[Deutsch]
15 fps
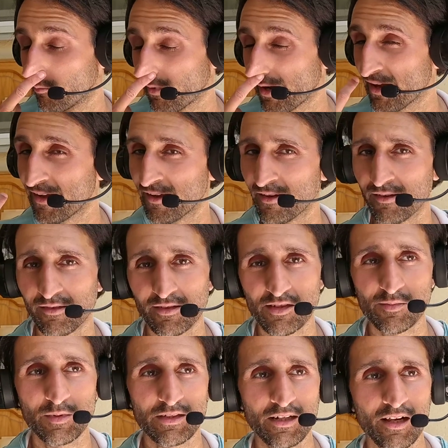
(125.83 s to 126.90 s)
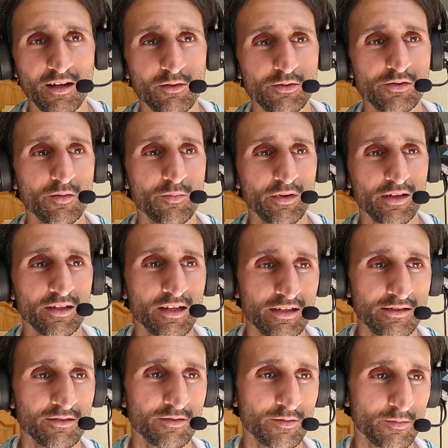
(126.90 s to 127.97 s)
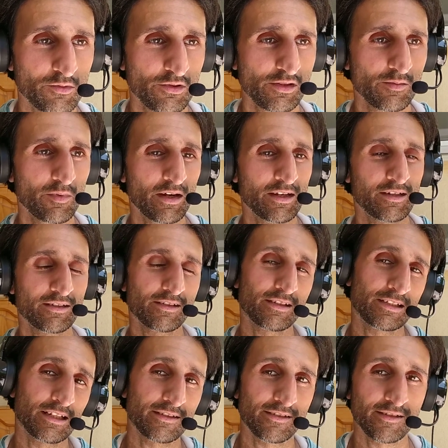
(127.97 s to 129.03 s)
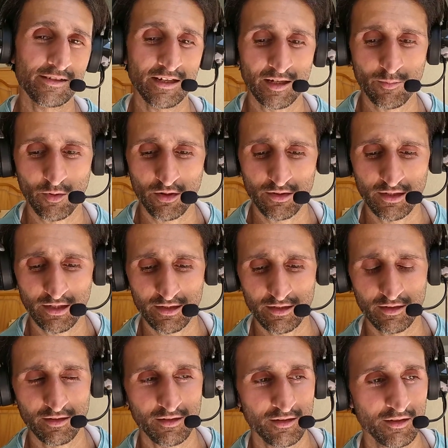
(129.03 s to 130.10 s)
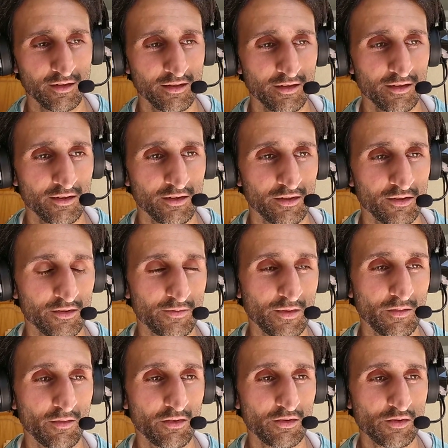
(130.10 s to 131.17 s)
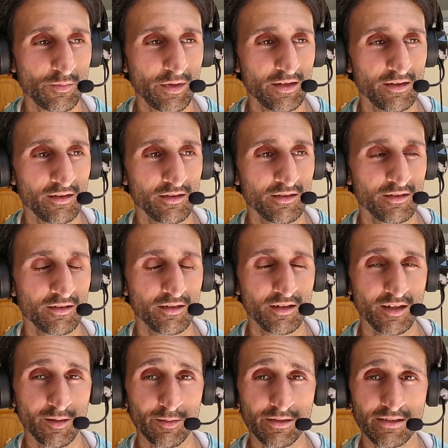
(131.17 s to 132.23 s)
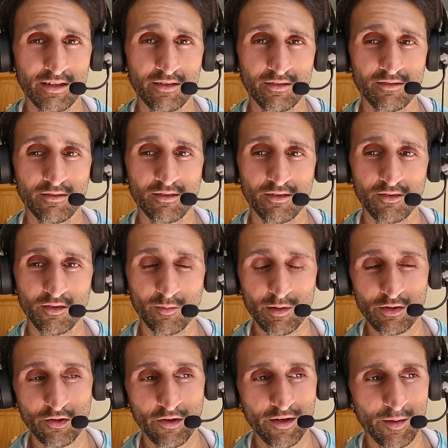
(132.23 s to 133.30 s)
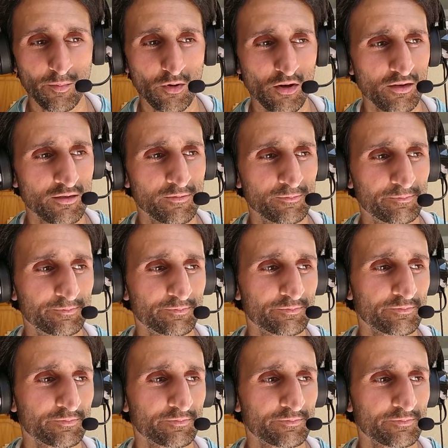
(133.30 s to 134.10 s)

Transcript: Mai das Metall rausoperieren lassen aus meinem Schlüsselbein, das ich letztes Jahr gebrochen hatte. Und zwei Wochen später habe ich es dann nochmal neu gebrochen.